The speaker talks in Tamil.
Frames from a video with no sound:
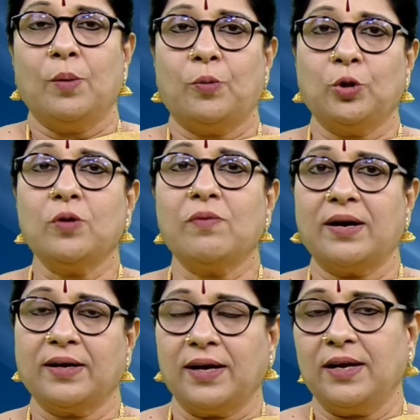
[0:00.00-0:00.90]
பொது
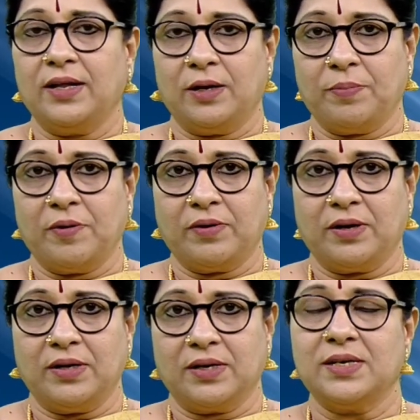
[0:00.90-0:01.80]
வாழ்க்கையில்
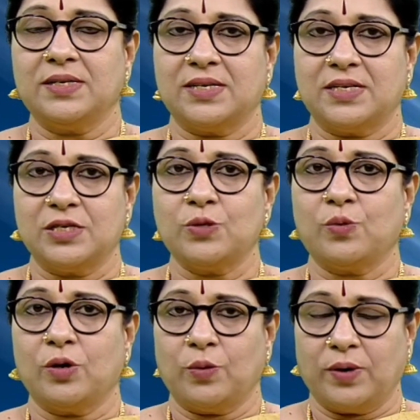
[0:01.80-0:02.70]
இருப்பவர்களுக்கு சற்று
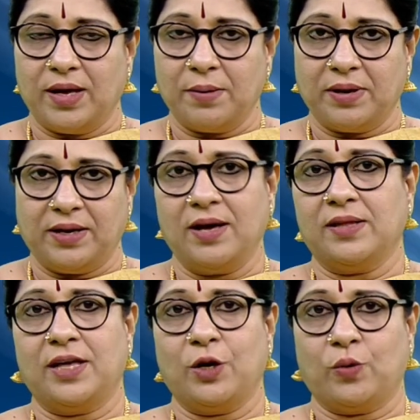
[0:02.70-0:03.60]
உங்களுடைய
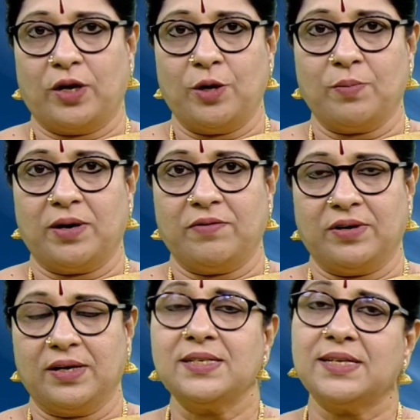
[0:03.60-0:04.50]
மரியாதை குறையும்
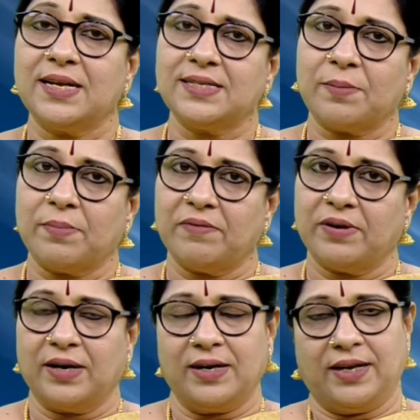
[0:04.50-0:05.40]
அளவுக்கு சில
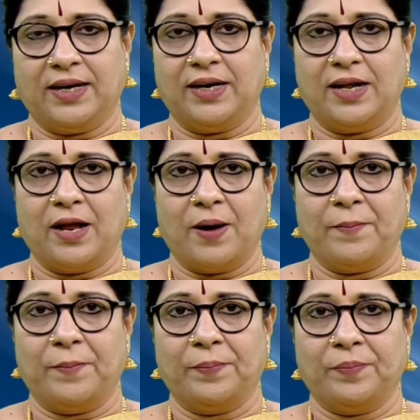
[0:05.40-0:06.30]
சம்பவங்கள் நிகழலாம்
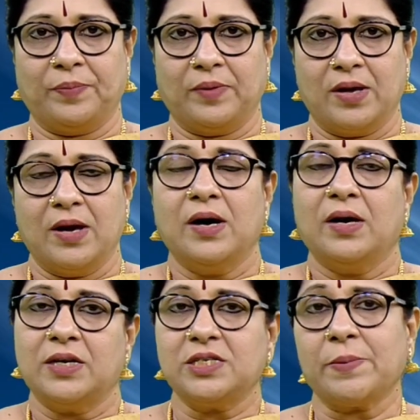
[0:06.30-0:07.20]

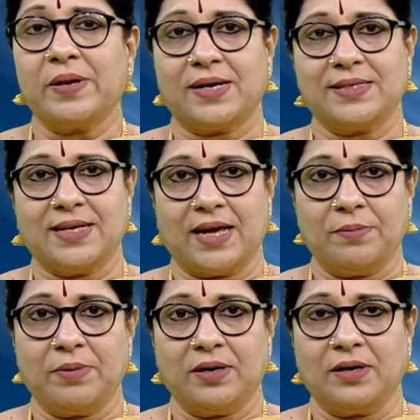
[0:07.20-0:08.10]
ரிஷவராசி
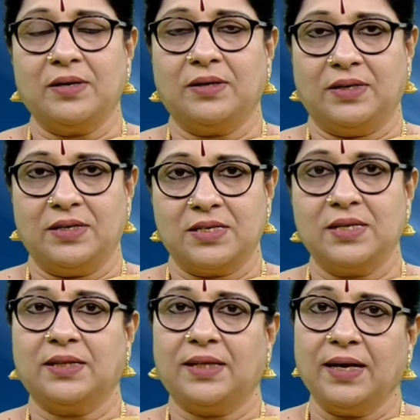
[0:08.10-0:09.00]
அன்பர்கள் இன்று
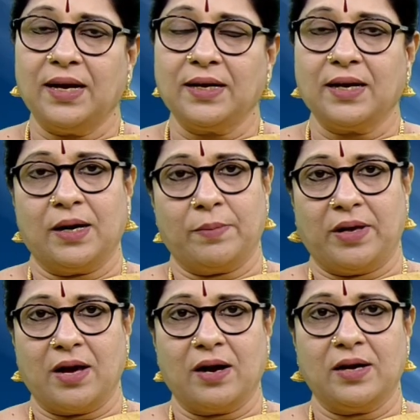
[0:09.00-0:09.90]

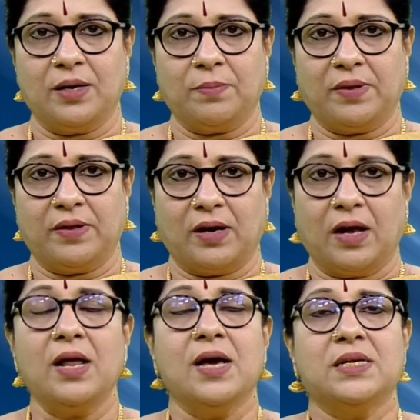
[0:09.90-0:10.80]
திங்கட்கிழமையாக
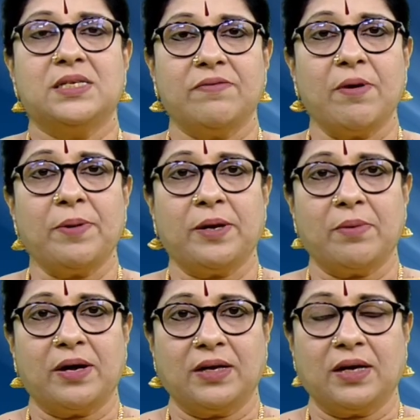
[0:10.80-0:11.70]
இருப்பதனால்
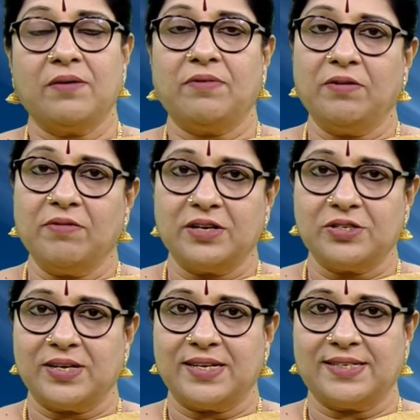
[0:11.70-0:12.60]
சிவபெருமானுக்கு
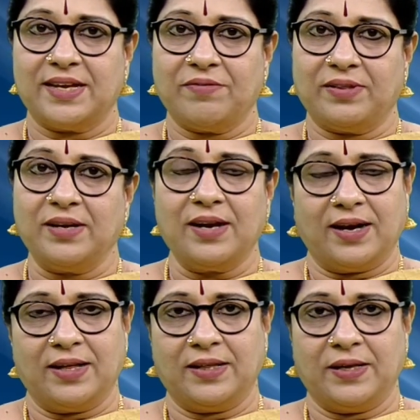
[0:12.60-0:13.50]
வில்வர்ச்சனை செய்வது
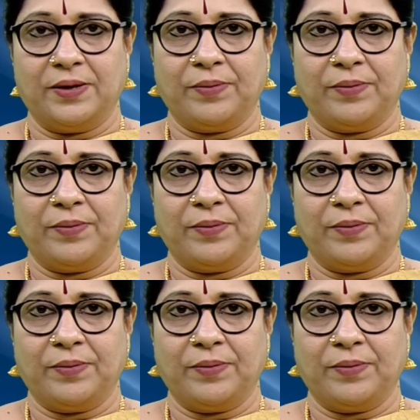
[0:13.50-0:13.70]
நல்லது